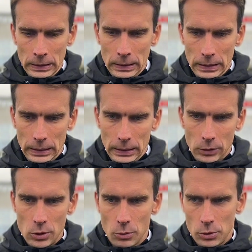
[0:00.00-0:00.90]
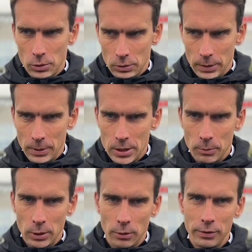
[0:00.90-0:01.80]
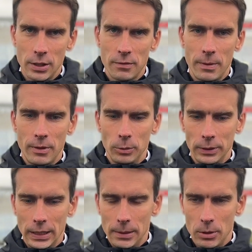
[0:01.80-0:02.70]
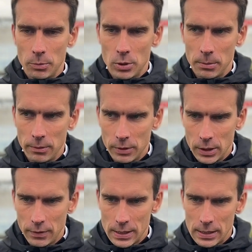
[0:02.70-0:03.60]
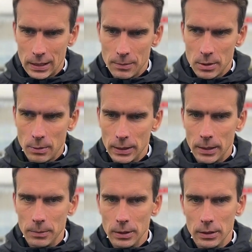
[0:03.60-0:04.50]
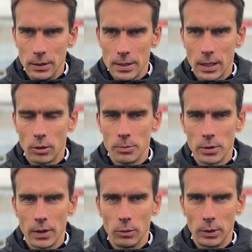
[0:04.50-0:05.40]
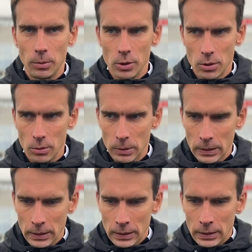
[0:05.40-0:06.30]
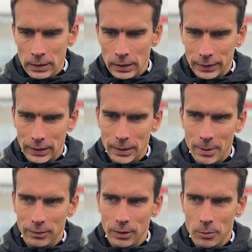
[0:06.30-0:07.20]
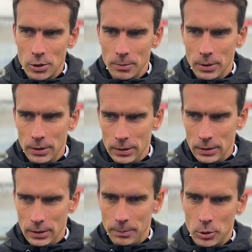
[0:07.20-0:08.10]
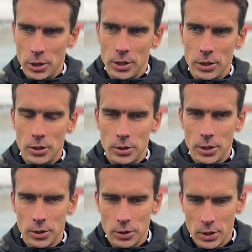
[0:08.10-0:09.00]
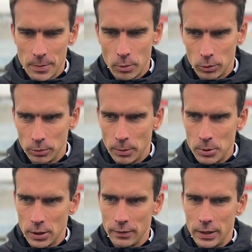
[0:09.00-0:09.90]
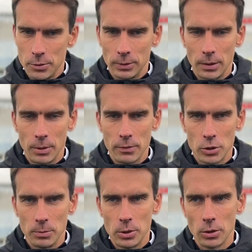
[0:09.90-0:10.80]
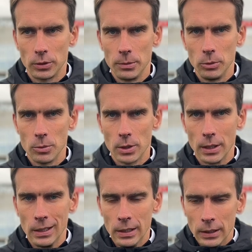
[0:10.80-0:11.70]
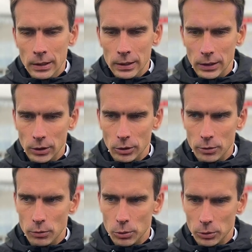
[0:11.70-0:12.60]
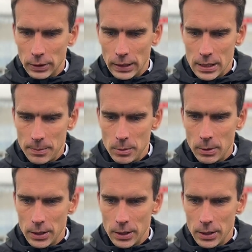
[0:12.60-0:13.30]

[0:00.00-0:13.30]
E, no cóż, no, nie będziemy tutaj owijać w bawełnę. Taki mecz musimy wygrywać z takim składem i, i, z taką przewagą na boisku. E, a tak naprawdę możemy e, po części cieszyć się z punktu, bo przegrywaliśmy ten mecz w 80 minucie 1 do 2. No taka jest piłka.